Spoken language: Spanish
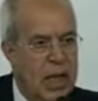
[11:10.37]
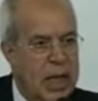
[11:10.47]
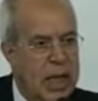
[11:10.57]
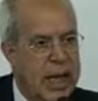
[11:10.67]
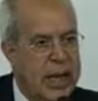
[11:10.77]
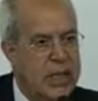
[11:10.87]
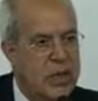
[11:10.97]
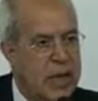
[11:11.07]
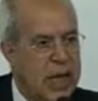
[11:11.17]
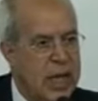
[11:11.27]
Que
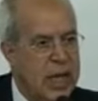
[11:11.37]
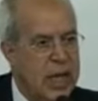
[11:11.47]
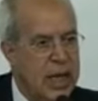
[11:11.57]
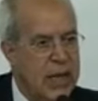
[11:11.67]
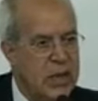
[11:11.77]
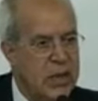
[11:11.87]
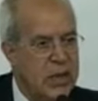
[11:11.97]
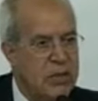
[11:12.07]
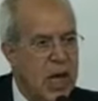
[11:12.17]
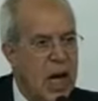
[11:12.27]
esto de la encarnación
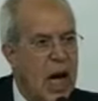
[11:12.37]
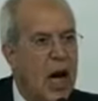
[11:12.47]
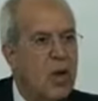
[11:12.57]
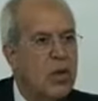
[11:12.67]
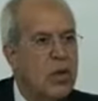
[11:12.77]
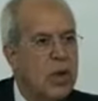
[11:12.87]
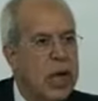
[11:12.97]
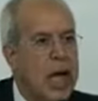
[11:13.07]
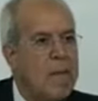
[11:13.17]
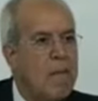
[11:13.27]
es un
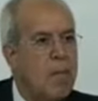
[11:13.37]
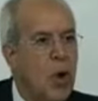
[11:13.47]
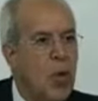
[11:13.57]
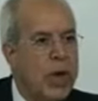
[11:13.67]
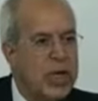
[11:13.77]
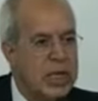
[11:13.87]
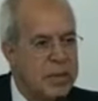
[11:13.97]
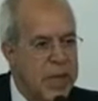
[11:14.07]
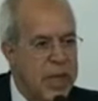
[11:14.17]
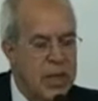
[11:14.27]

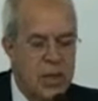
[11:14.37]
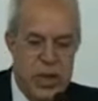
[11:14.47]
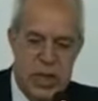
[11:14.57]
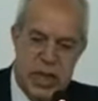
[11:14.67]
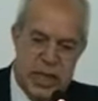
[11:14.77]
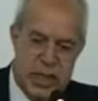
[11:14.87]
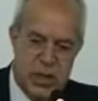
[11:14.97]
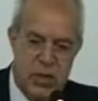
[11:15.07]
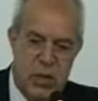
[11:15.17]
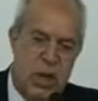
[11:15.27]
autoempobrecimiento de Cristo.